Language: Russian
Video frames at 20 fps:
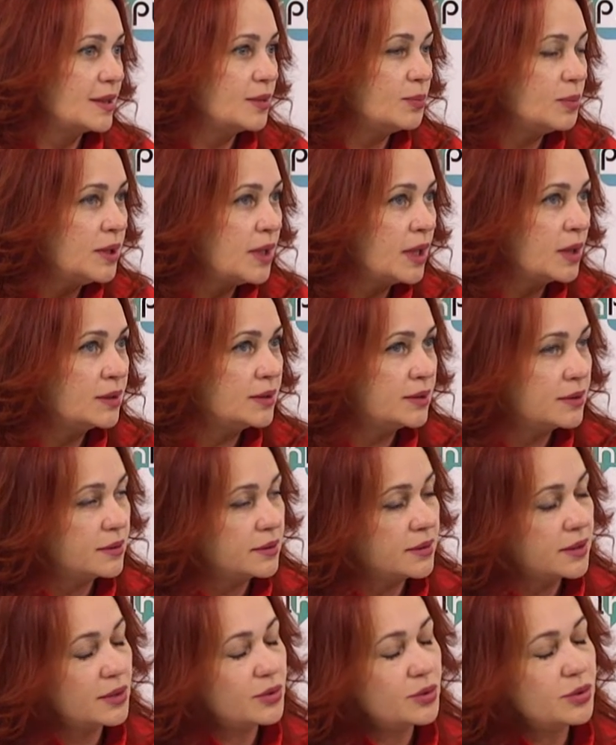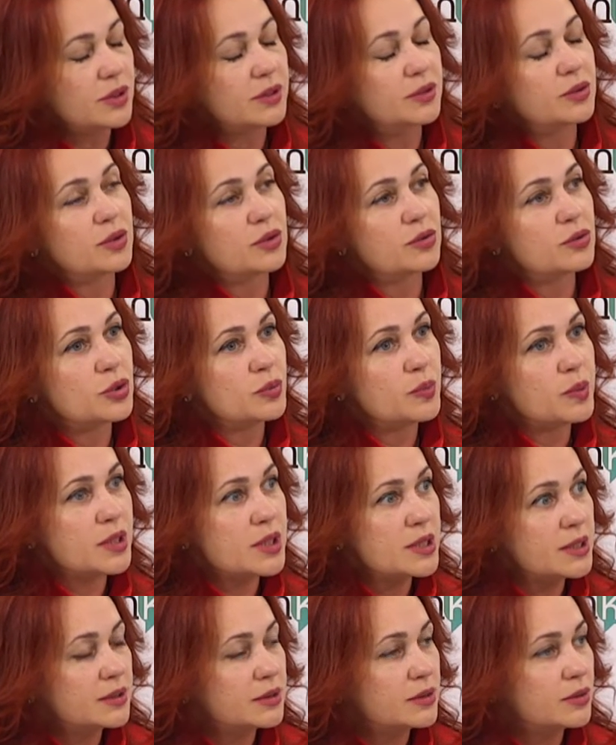Мы как те люди, которые уже
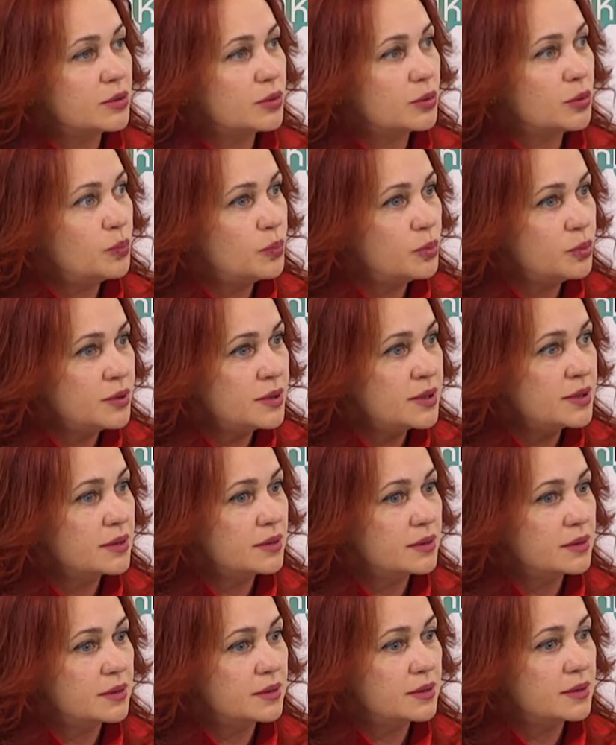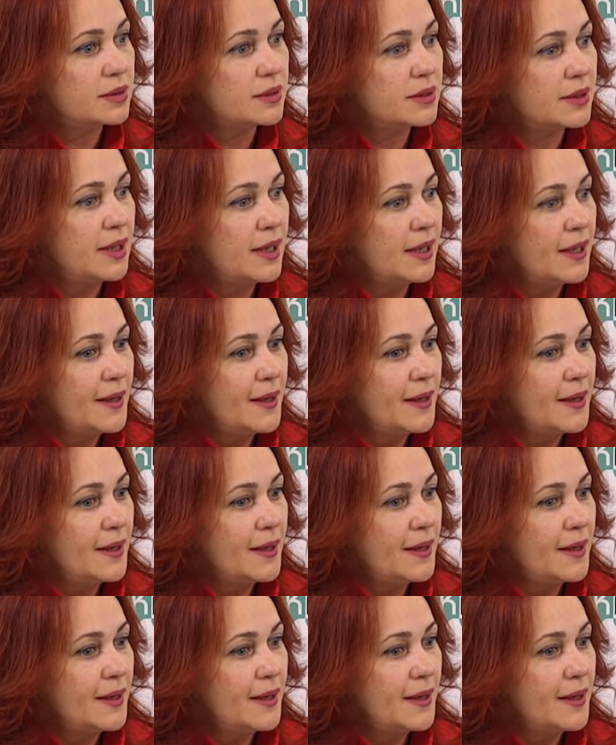прошли такой путь, э,